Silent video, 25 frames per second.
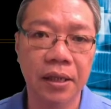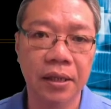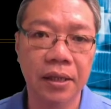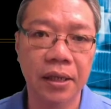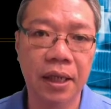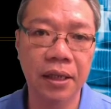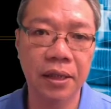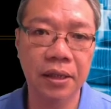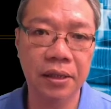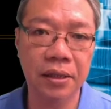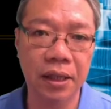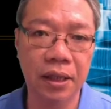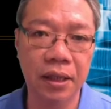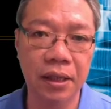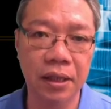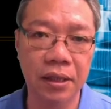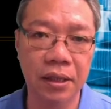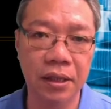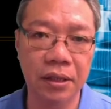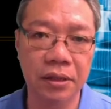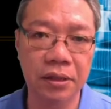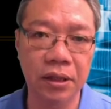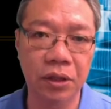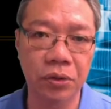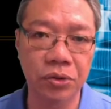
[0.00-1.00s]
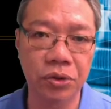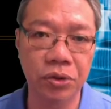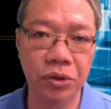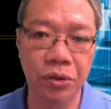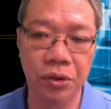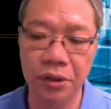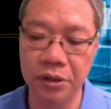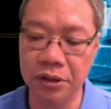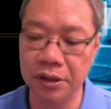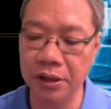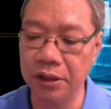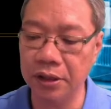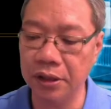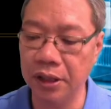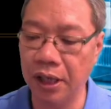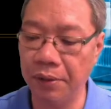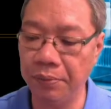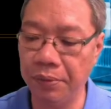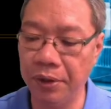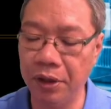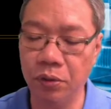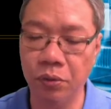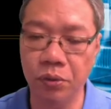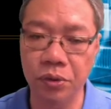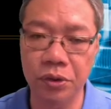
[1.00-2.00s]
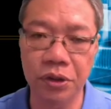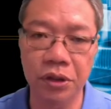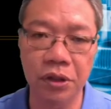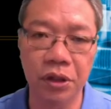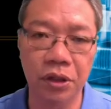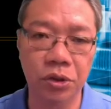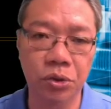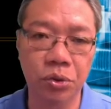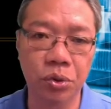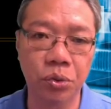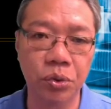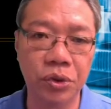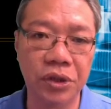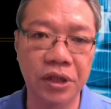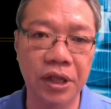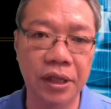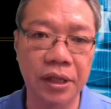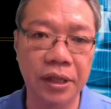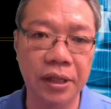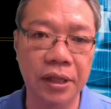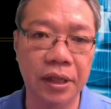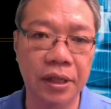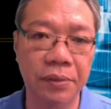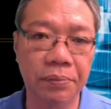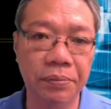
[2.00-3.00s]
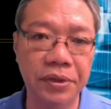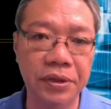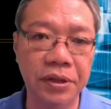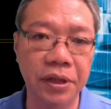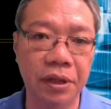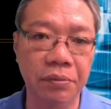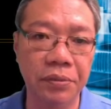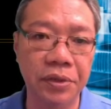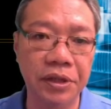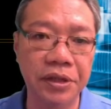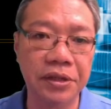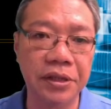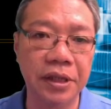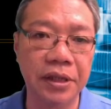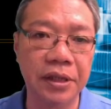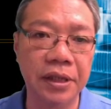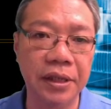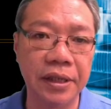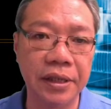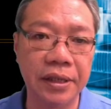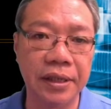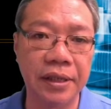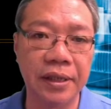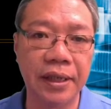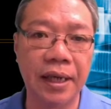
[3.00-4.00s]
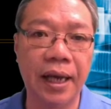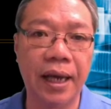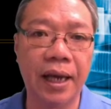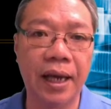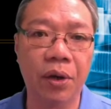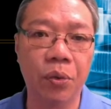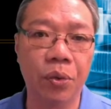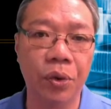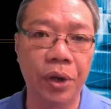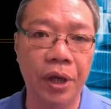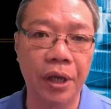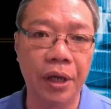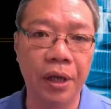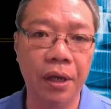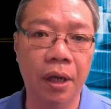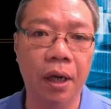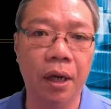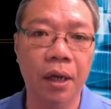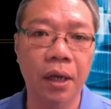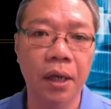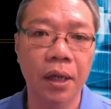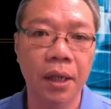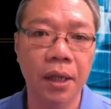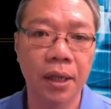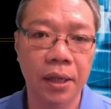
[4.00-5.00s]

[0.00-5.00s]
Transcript: 那当然也造就了整个台北股市呢出现一个比较明显的一个拉回哈。